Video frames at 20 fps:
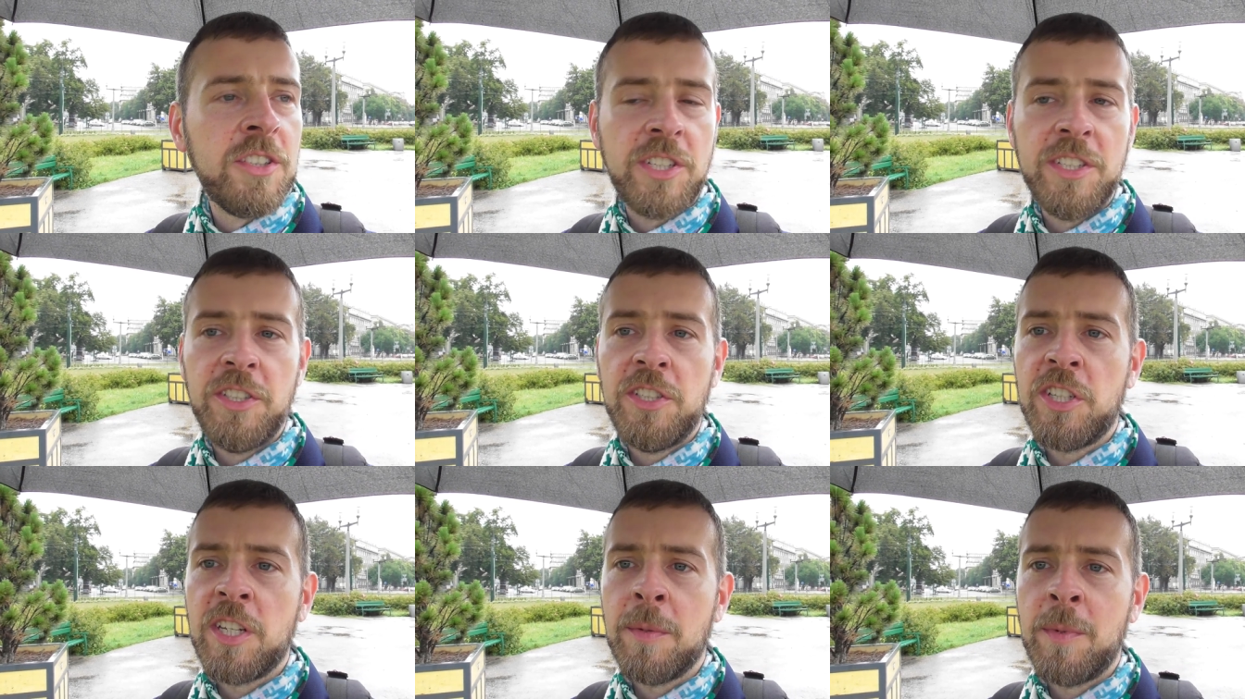
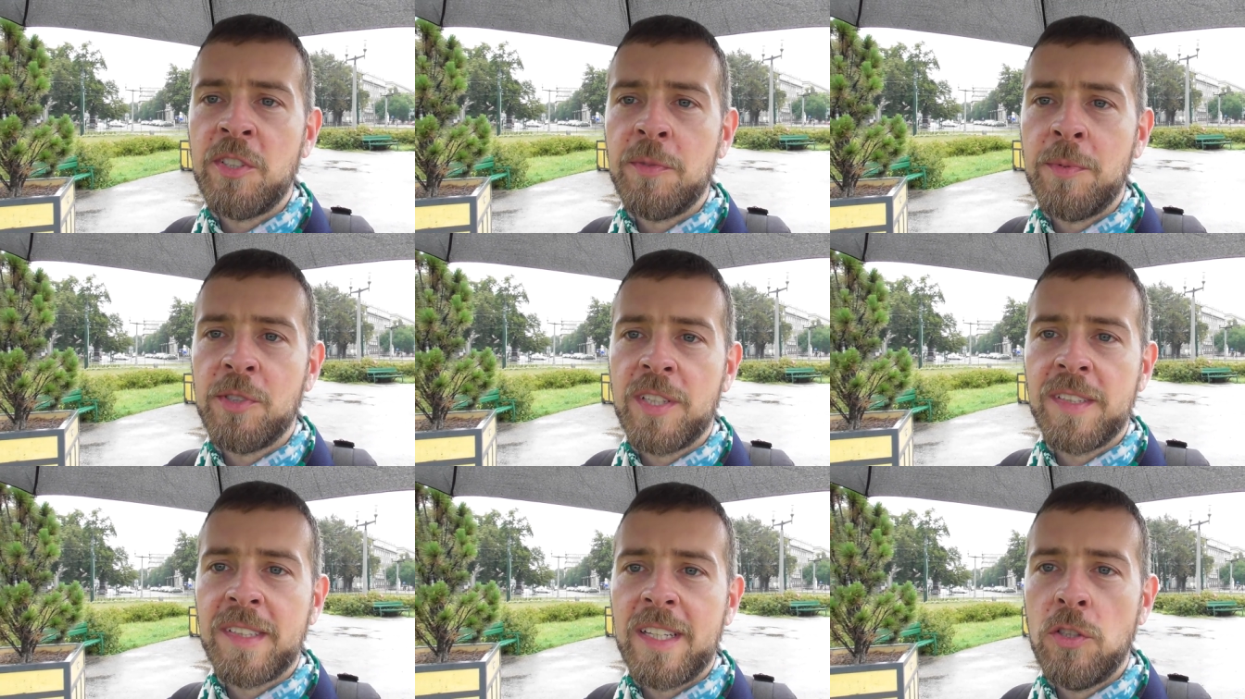jeżeli dzisiaj
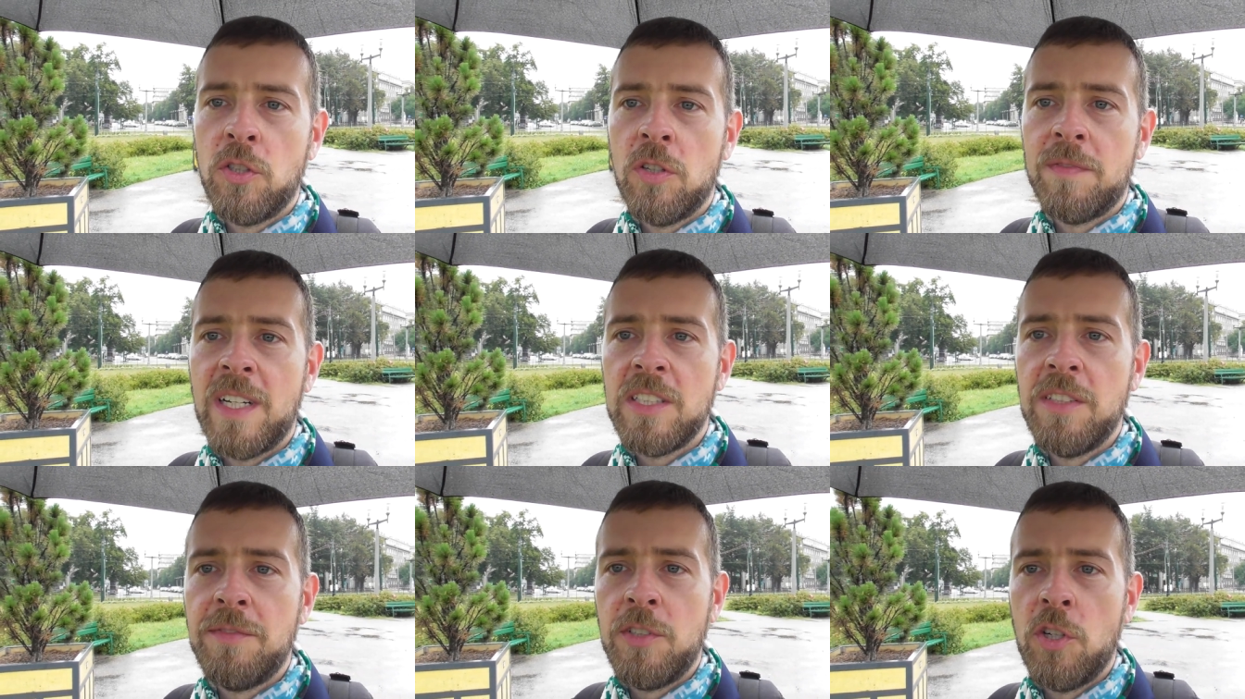będziemy się
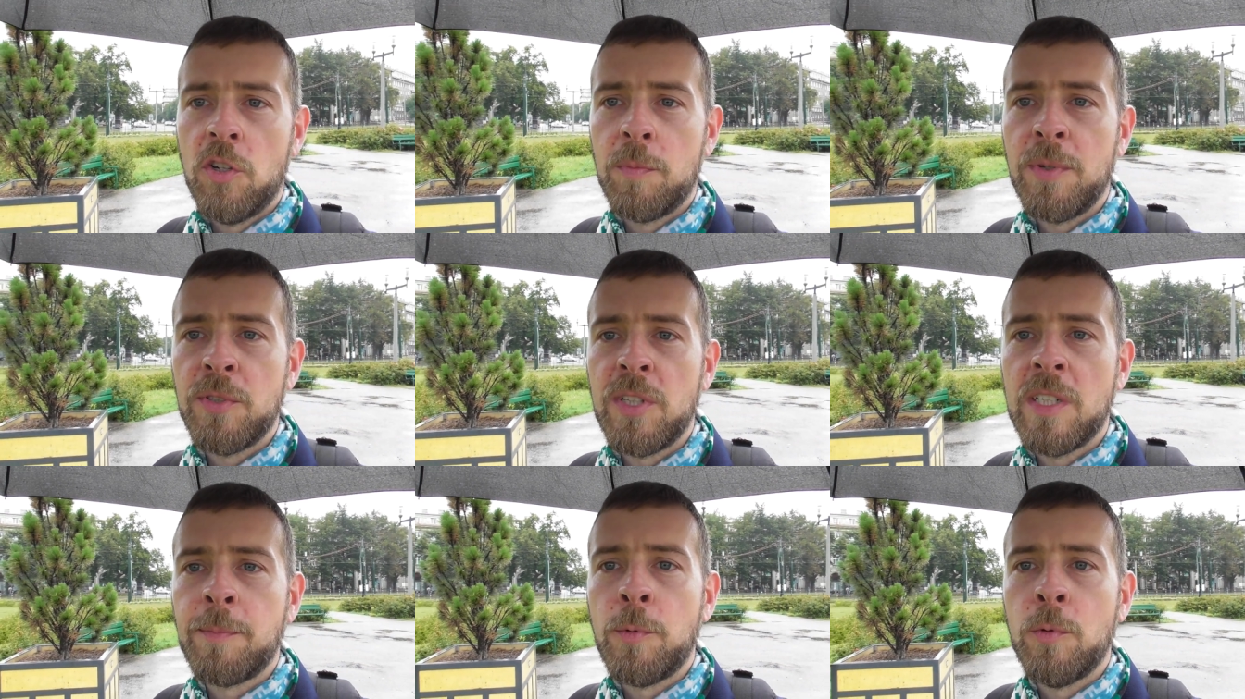znajdowali w
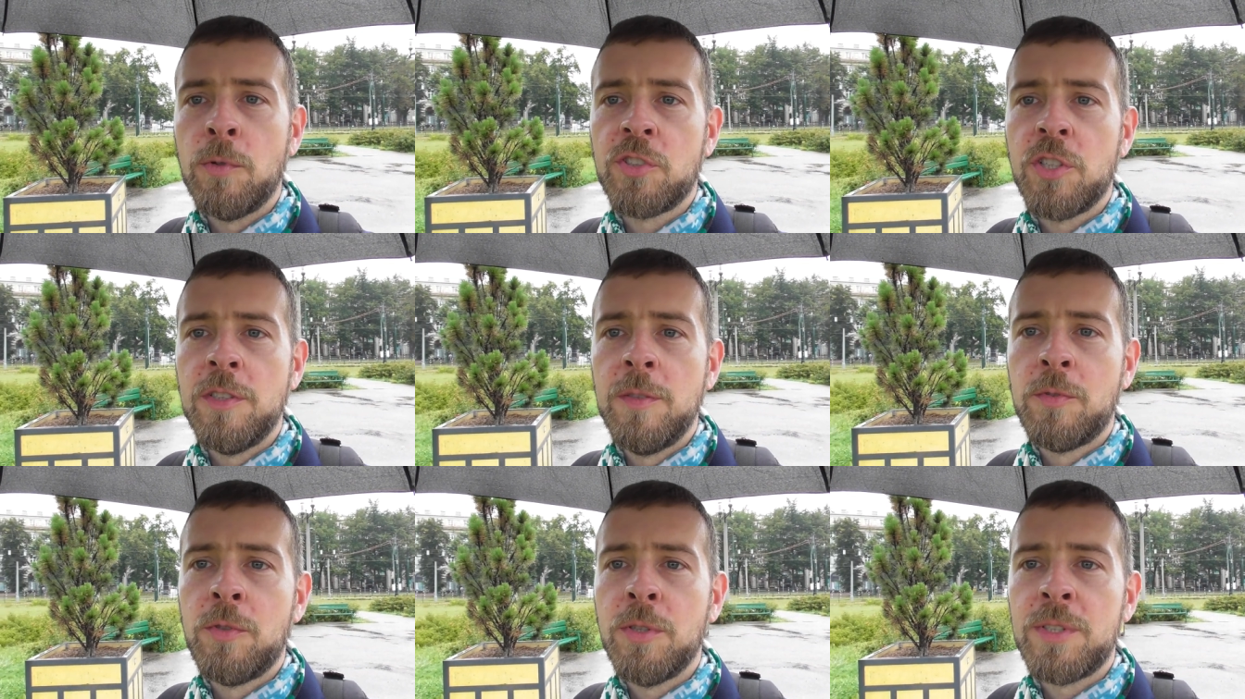nieopodal położonym